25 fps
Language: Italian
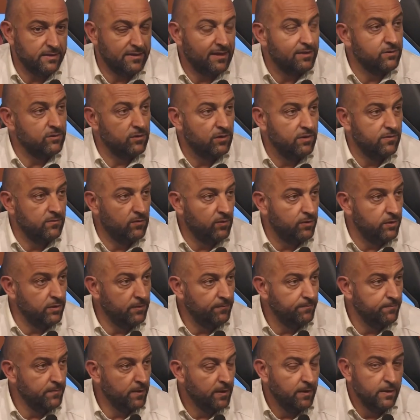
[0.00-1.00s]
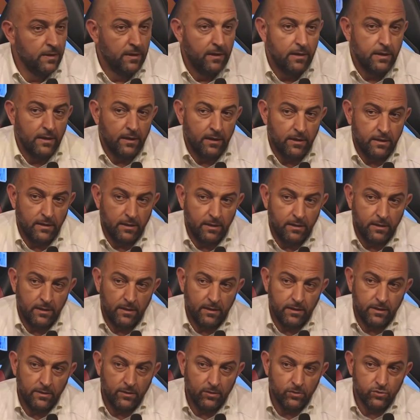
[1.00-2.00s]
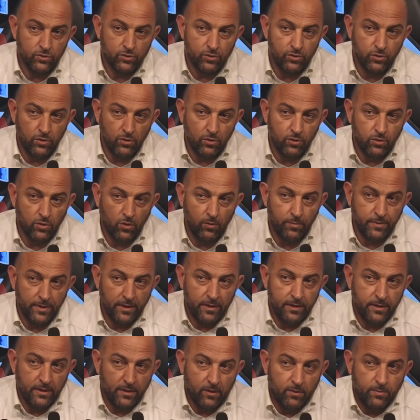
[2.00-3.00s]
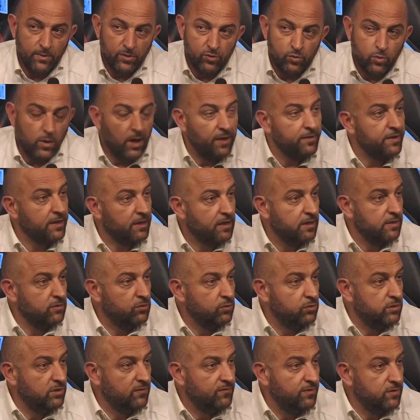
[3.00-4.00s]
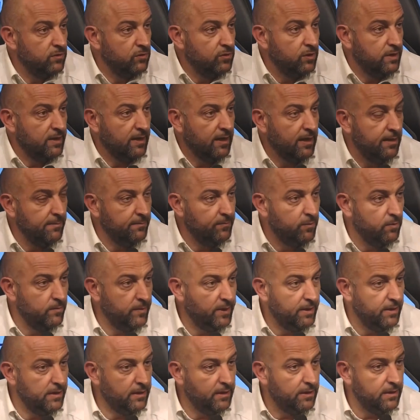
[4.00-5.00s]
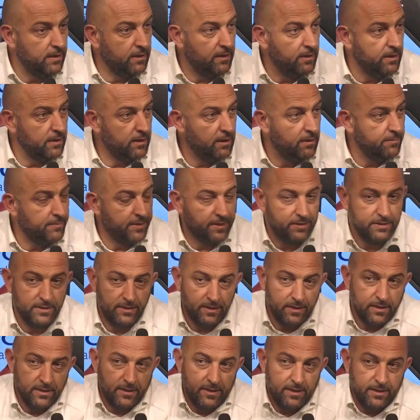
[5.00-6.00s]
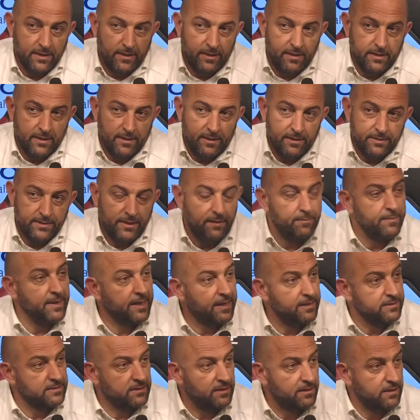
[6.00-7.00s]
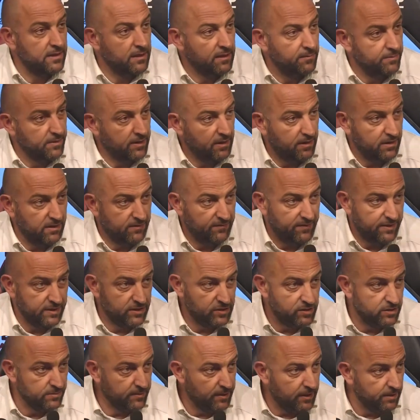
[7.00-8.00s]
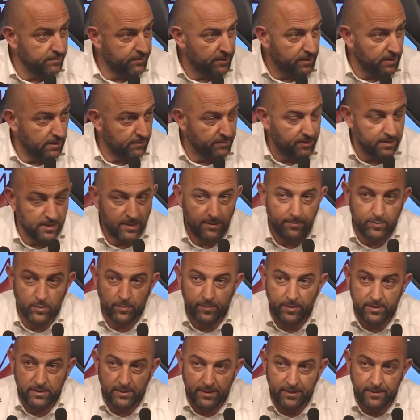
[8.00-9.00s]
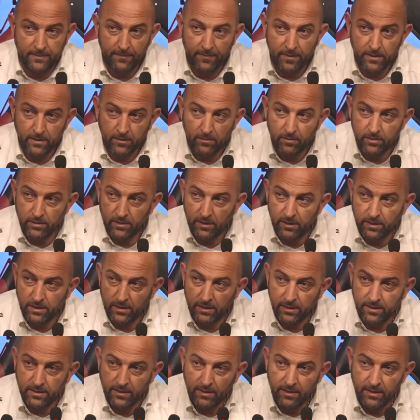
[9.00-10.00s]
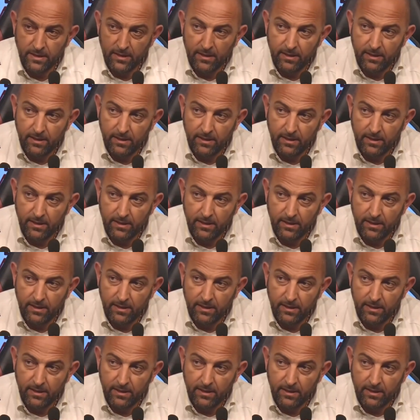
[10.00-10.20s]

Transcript: da tanto lavoro non solo come, come, squadra che tutti vedono in campo, ma a partire da, dai magazzinieri per arrivare in cima alla piramide della proprietà. Quindi